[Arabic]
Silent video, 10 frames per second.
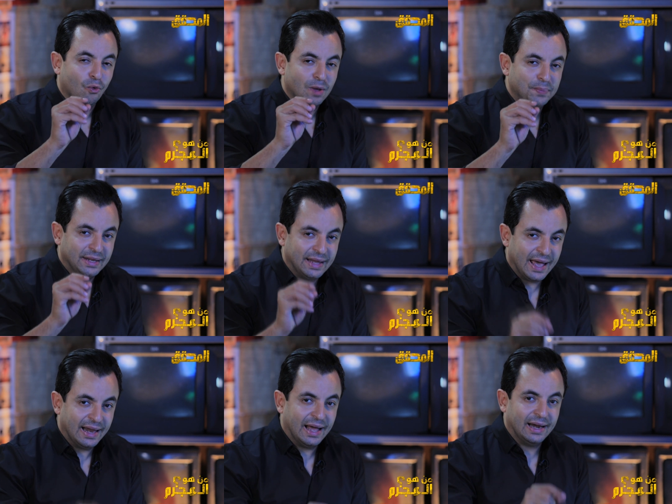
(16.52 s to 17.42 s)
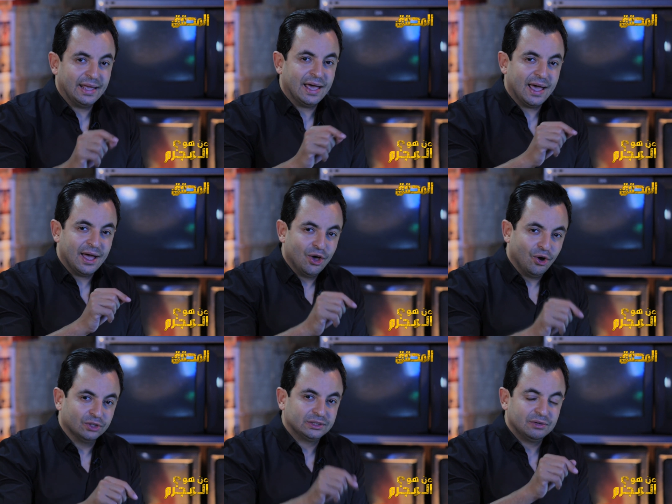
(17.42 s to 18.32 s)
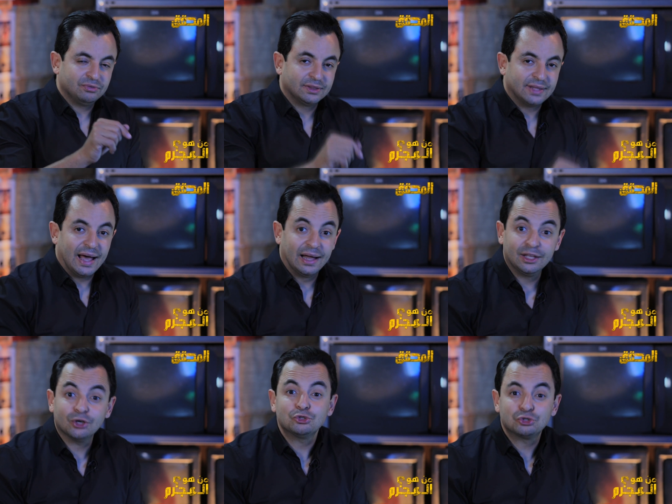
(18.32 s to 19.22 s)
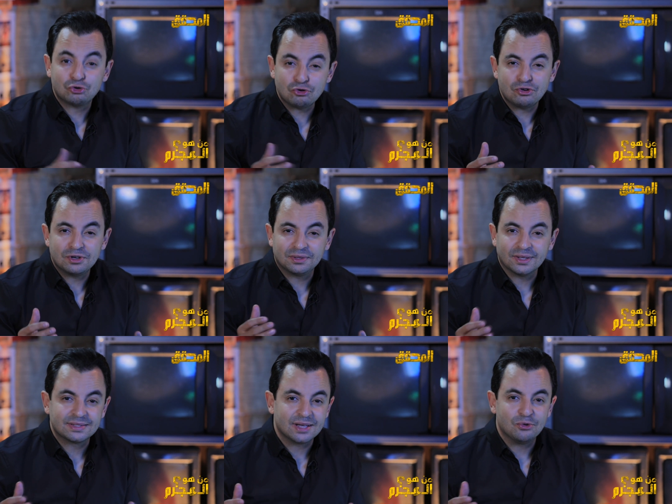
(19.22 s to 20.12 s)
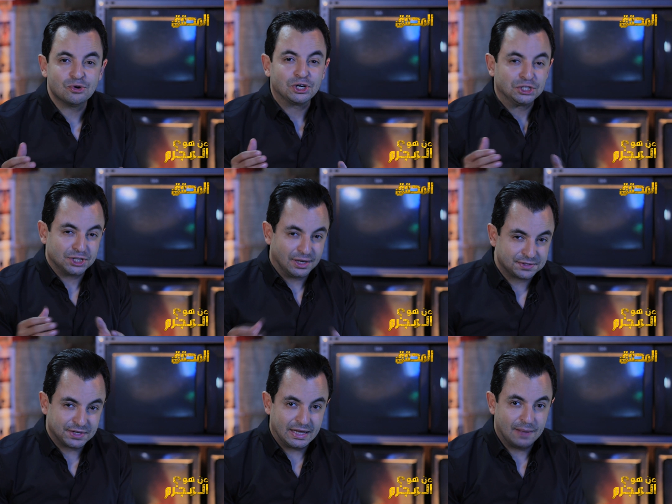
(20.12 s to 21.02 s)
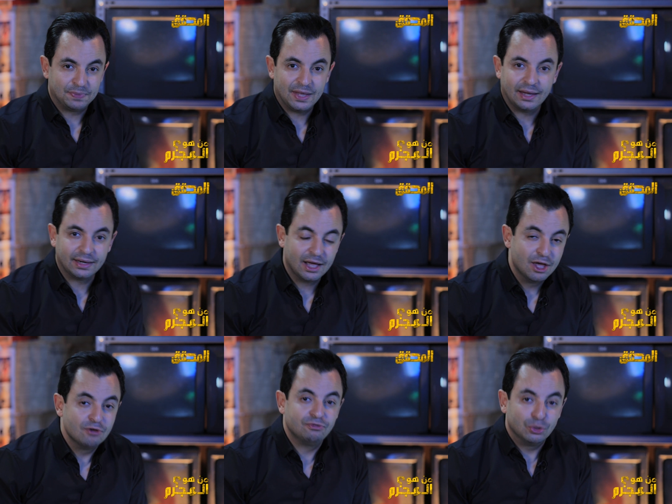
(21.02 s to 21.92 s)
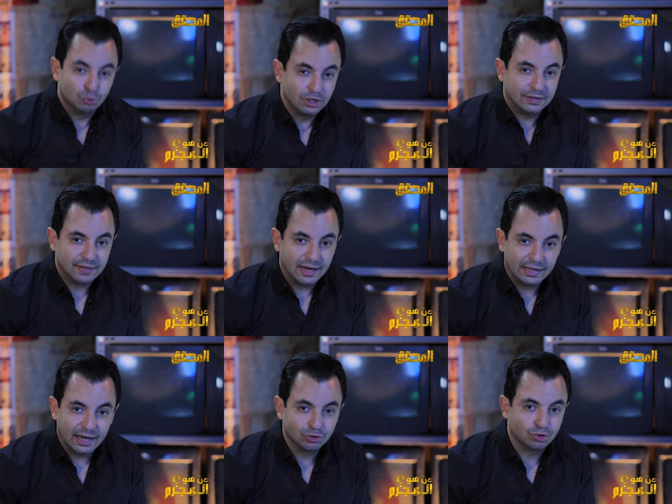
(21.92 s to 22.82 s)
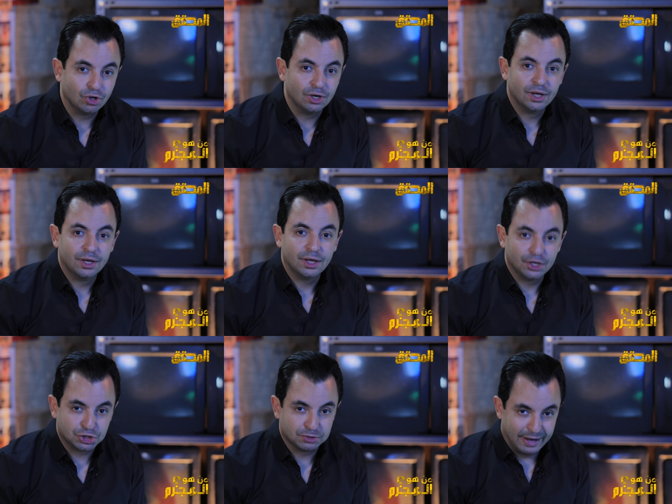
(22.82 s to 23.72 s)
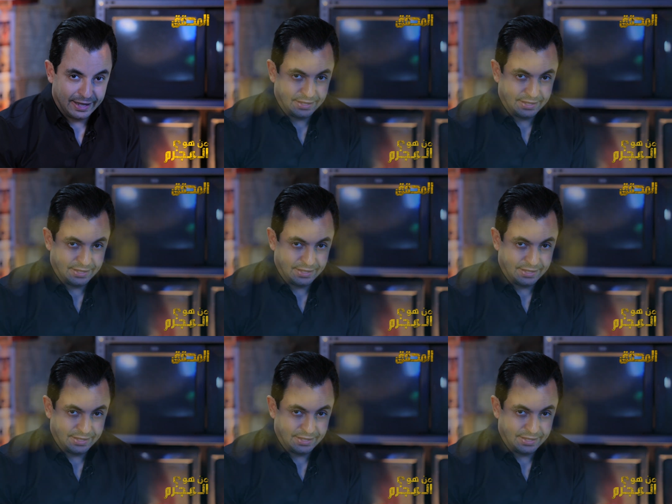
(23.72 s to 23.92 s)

وبناء عليها حط لي في التعليق شكون تتصور الشخصية متاعنا في ولد ليقتل الجمعة